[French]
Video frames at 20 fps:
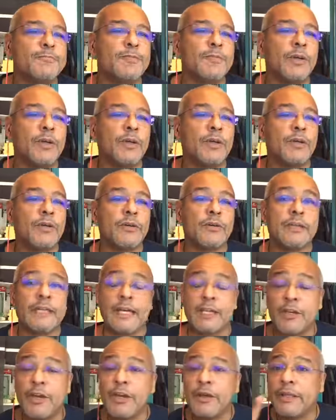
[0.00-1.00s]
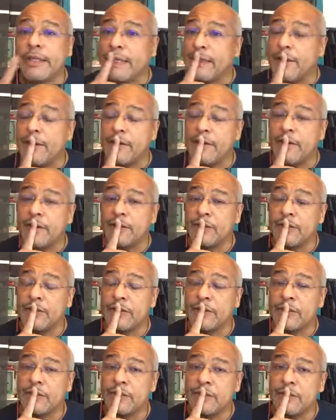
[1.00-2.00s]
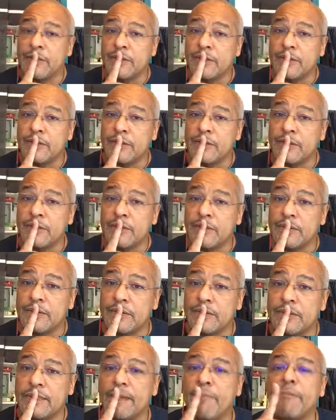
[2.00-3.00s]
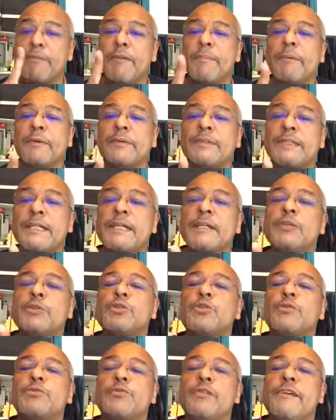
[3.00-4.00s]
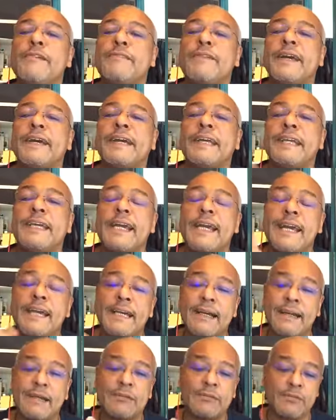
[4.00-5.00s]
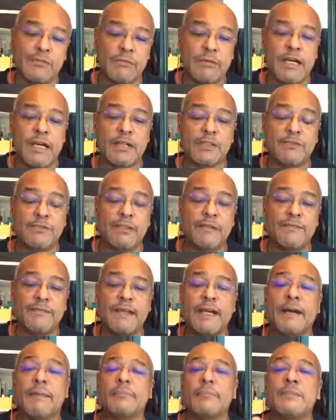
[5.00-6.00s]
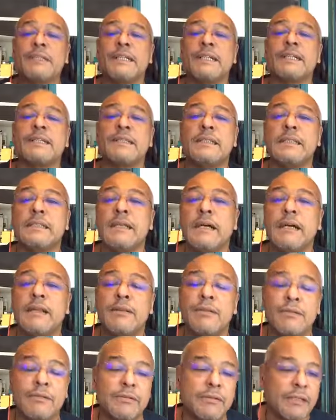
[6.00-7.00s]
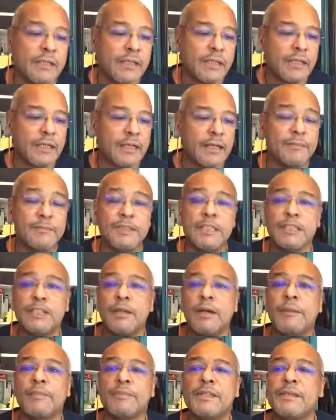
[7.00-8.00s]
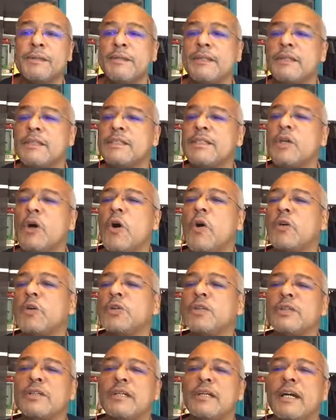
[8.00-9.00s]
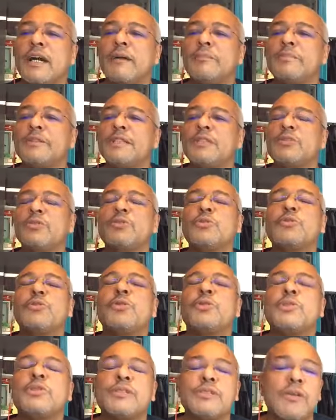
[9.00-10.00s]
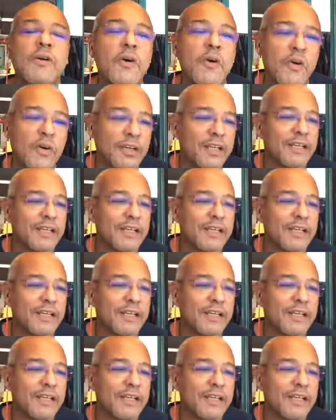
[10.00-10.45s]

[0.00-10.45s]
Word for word: Euh, d'ailleurs, d'ailleurs, ça me fait penser que je voulais faire hier soir, je voulais faire un petit récital, un, petit, un petit song, un petit truc de song